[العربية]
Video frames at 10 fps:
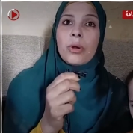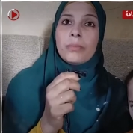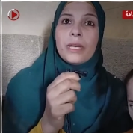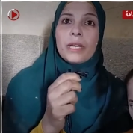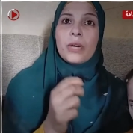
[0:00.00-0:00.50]

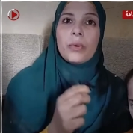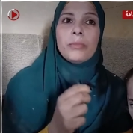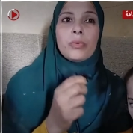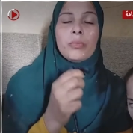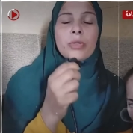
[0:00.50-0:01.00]
وربنا
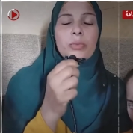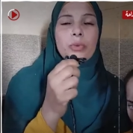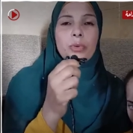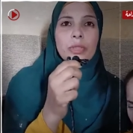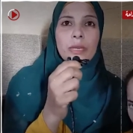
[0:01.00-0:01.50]
جوامي وقمت
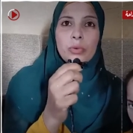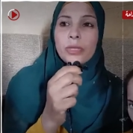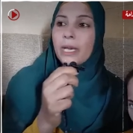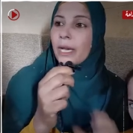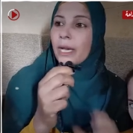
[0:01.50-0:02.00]
من قدامه
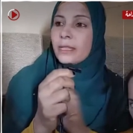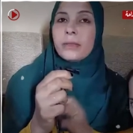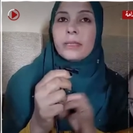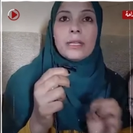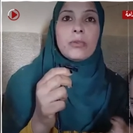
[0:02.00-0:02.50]
كده خدنا
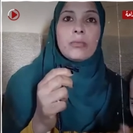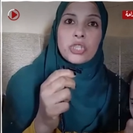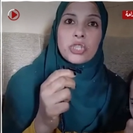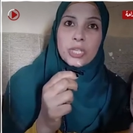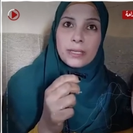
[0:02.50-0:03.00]
بنتنا
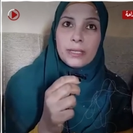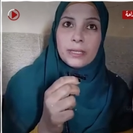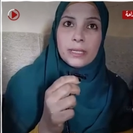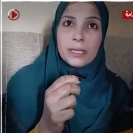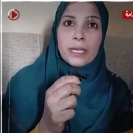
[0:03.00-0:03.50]
ومشينا
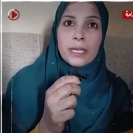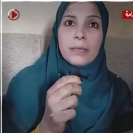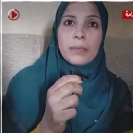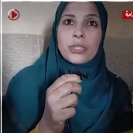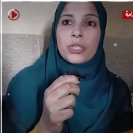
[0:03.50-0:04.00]

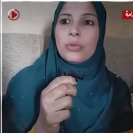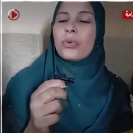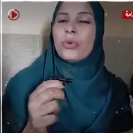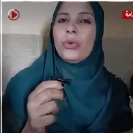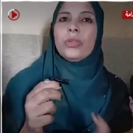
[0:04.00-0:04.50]
ماشي
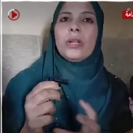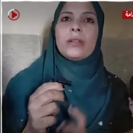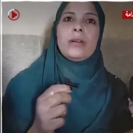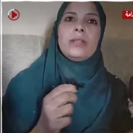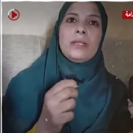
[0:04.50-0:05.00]
ورحنا
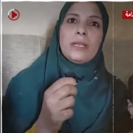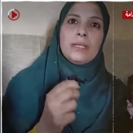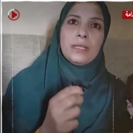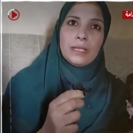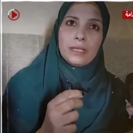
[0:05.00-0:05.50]
لدكاتره
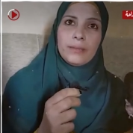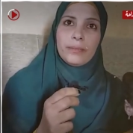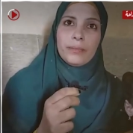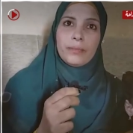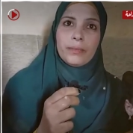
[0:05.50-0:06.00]
تانيين
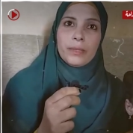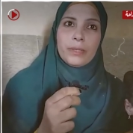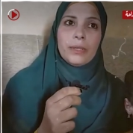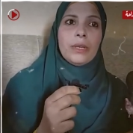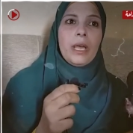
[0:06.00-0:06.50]

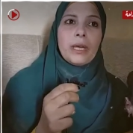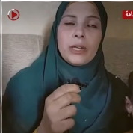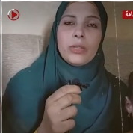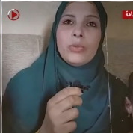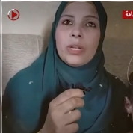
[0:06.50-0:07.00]

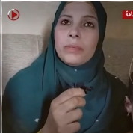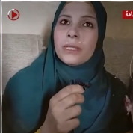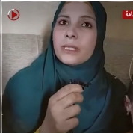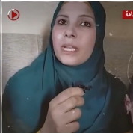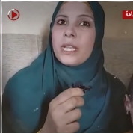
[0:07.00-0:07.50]
اكدوا ان البيت
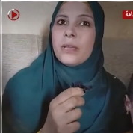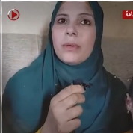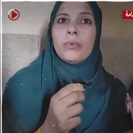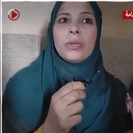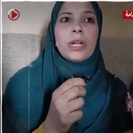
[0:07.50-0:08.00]
سليمه
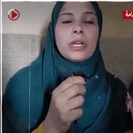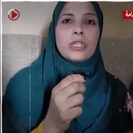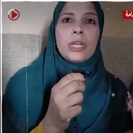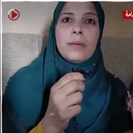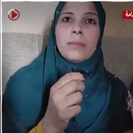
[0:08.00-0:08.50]
وان
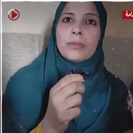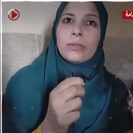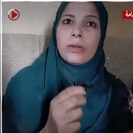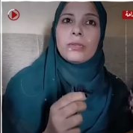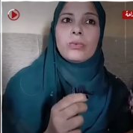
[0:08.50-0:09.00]
الغشاء
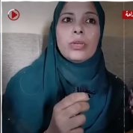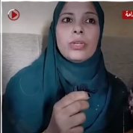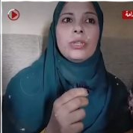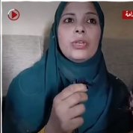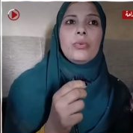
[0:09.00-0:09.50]
مطاط
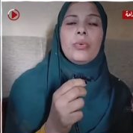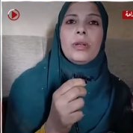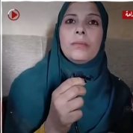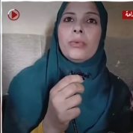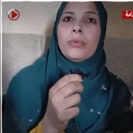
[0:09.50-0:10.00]
وان هو
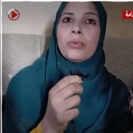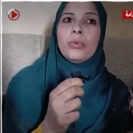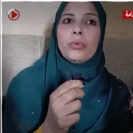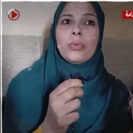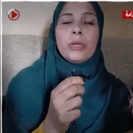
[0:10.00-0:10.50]

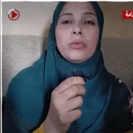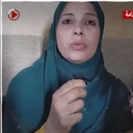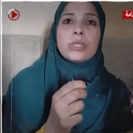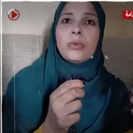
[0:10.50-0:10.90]
الموجود وهاتوا جثه